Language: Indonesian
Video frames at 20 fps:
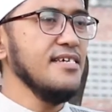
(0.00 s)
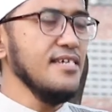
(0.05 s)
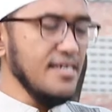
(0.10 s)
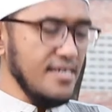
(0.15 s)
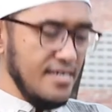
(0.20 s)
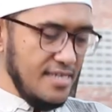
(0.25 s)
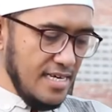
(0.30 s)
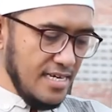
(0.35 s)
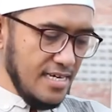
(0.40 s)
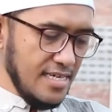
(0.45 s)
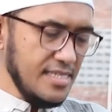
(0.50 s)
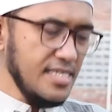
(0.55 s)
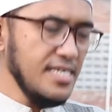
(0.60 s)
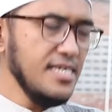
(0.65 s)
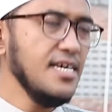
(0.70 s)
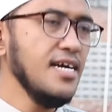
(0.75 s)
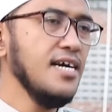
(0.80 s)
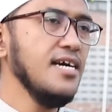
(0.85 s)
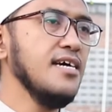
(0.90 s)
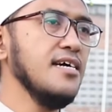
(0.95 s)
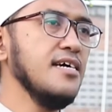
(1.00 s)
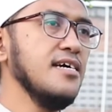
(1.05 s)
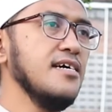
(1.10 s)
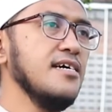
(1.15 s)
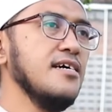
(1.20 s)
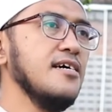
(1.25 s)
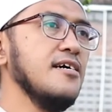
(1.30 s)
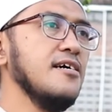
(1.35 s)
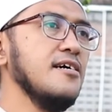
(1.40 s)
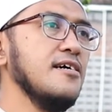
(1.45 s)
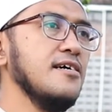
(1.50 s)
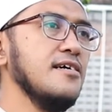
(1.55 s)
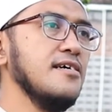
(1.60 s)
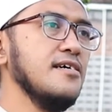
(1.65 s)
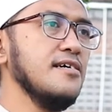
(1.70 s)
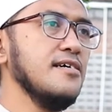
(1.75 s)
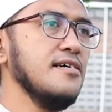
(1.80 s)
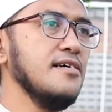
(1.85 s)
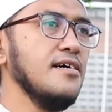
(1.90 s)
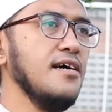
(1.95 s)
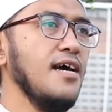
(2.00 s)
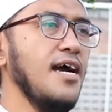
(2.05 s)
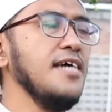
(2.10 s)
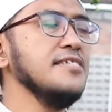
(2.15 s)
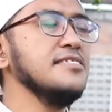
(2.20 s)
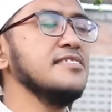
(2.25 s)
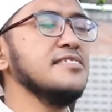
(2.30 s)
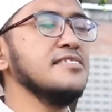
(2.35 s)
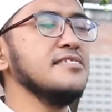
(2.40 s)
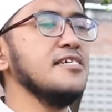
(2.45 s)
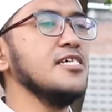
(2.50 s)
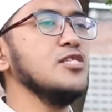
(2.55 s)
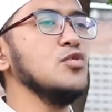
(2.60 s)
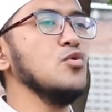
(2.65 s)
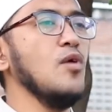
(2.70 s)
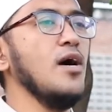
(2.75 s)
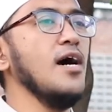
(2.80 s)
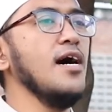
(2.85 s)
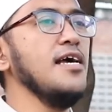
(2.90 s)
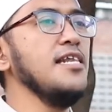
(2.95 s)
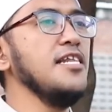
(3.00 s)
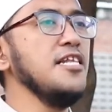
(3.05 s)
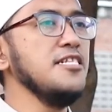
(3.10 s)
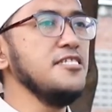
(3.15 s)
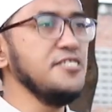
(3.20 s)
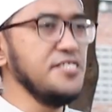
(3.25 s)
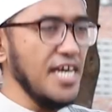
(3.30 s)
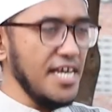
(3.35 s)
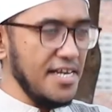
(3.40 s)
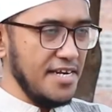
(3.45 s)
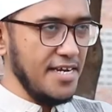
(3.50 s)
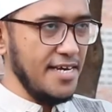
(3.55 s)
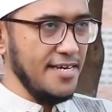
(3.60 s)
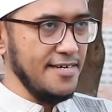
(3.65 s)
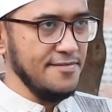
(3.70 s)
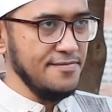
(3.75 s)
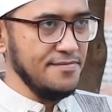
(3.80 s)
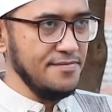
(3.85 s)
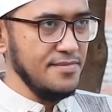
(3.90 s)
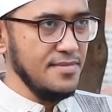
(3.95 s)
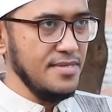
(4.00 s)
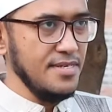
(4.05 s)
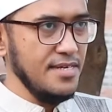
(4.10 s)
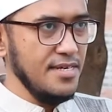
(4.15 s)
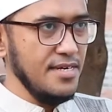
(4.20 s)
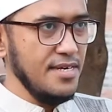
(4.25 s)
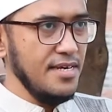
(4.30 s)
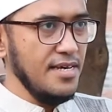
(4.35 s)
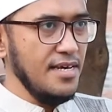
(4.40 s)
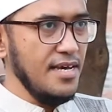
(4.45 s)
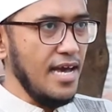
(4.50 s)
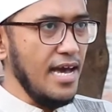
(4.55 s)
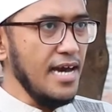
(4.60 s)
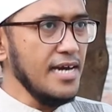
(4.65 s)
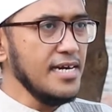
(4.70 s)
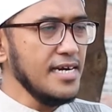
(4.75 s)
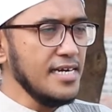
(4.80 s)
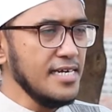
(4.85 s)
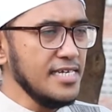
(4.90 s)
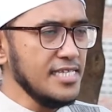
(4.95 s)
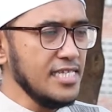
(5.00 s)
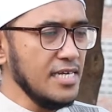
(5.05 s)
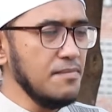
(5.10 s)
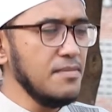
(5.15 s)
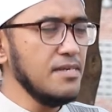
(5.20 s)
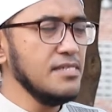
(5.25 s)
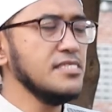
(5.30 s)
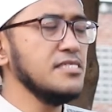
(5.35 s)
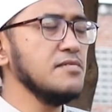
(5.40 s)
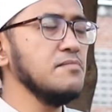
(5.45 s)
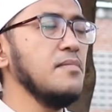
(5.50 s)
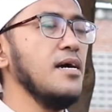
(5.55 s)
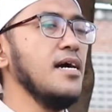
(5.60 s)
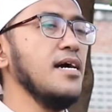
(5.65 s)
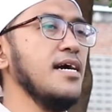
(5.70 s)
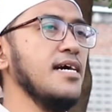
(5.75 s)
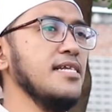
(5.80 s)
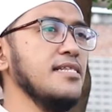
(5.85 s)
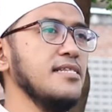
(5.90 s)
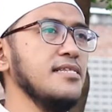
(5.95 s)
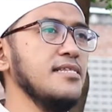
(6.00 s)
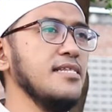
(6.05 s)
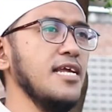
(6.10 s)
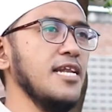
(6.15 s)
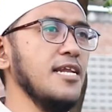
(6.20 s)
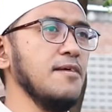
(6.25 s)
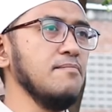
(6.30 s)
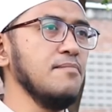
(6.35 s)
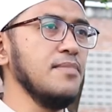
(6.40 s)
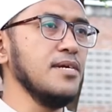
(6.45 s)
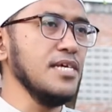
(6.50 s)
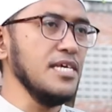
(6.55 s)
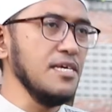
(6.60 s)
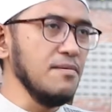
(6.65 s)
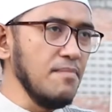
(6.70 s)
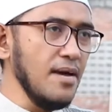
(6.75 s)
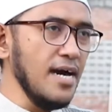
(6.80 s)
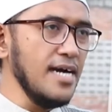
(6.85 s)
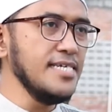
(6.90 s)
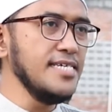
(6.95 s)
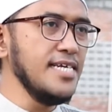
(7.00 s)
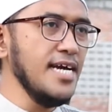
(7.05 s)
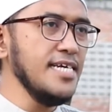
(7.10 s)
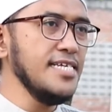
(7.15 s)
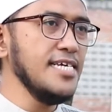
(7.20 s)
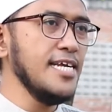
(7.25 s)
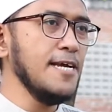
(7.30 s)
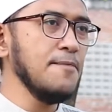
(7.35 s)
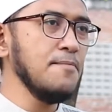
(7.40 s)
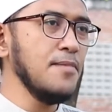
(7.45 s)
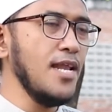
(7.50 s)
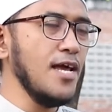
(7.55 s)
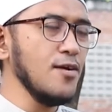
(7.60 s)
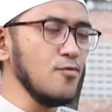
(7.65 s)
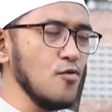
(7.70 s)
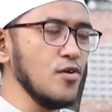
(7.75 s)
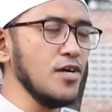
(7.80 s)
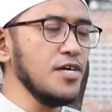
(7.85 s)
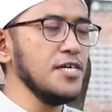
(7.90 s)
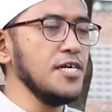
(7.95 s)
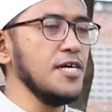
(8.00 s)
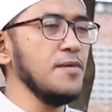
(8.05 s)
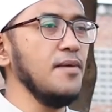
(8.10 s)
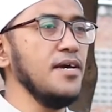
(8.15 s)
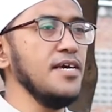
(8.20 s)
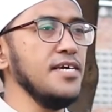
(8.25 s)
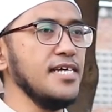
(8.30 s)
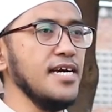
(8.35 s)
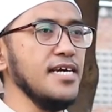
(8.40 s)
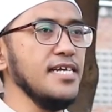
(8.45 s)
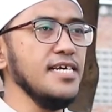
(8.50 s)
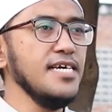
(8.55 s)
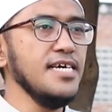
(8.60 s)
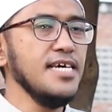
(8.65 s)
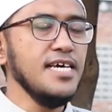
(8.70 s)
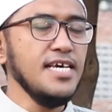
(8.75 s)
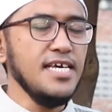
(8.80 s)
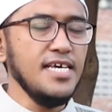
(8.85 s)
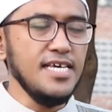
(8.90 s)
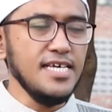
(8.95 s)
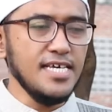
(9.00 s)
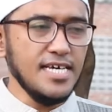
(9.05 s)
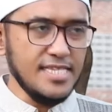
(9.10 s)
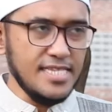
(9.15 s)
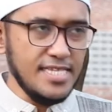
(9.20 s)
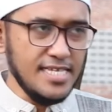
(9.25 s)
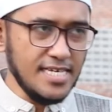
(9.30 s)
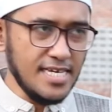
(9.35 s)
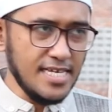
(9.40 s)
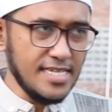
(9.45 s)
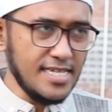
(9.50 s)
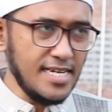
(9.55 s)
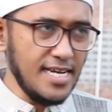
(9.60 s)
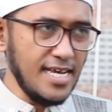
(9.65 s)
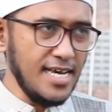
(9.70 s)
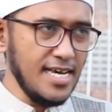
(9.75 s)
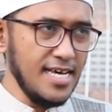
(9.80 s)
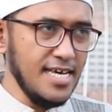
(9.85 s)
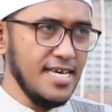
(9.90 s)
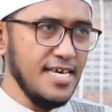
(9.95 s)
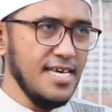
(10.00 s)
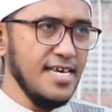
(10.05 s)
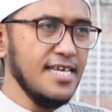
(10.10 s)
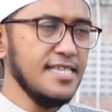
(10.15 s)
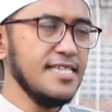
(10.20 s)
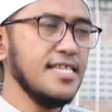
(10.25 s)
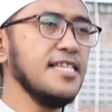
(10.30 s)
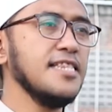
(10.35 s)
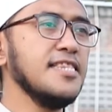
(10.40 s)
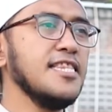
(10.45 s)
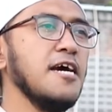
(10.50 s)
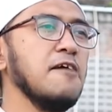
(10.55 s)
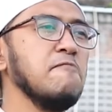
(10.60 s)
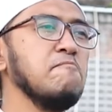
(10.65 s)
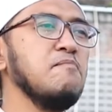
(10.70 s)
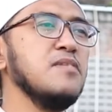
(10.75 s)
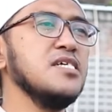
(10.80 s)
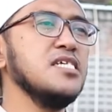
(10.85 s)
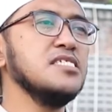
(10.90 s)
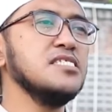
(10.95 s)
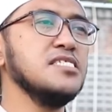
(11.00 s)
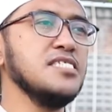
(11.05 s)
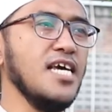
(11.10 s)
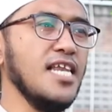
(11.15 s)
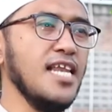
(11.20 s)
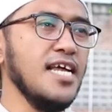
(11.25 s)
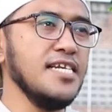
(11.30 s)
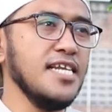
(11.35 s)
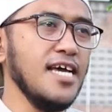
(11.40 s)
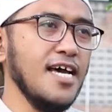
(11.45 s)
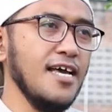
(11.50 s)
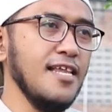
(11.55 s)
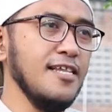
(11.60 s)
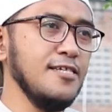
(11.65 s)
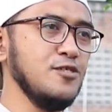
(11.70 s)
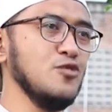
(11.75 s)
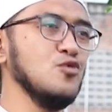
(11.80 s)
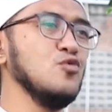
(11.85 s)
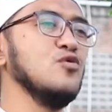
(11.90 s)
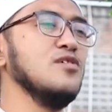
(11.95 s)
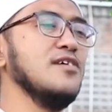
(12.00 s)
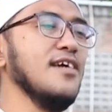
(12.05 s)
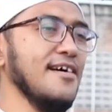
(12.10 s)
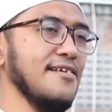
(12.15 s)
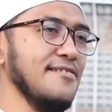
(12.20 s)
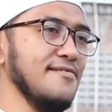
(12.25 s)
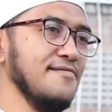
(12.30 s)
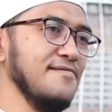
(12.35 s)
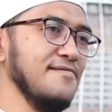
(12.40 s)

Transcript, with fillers: Yang ketiga, hasratu ahli jannah. Agar kita bersemangat dalam beribadah, dalam melakukan kebaikan, ingat-ingatlah tentang penyesalan ahli surga.